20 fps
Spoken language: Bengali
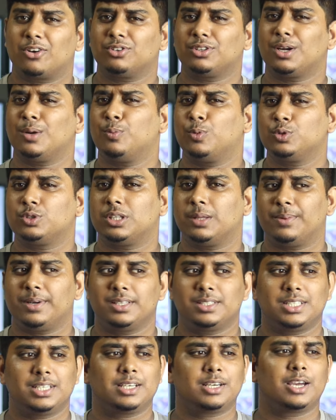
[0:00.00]
কারণ তারা বুঝতে
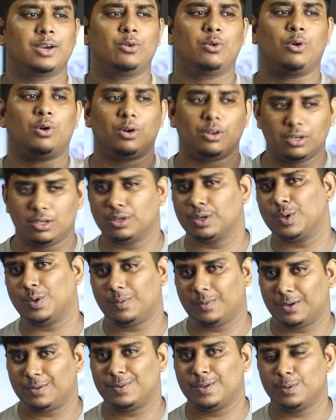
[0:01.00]
পেরেছে কেউ অন্য কেউ
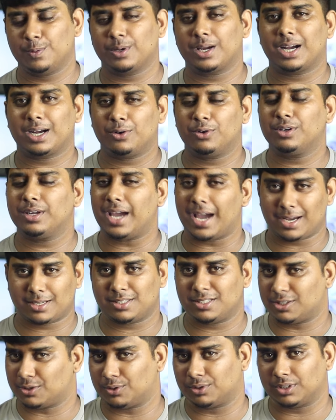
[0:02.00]
আমার ফেসবুক অ্যাকাউন্ট
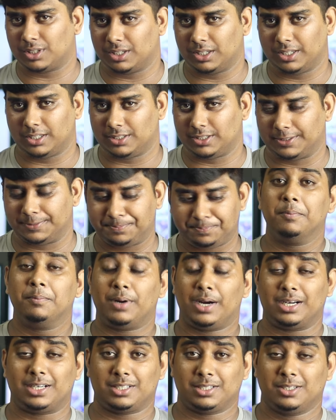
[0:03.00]
অ্যাক্সেস করতে নিয়েছে
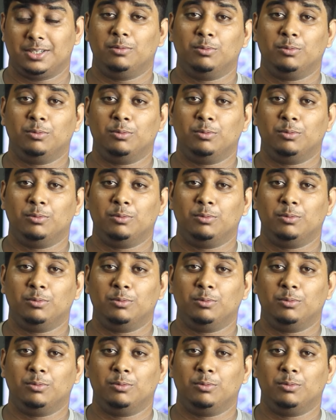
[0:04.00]
বাট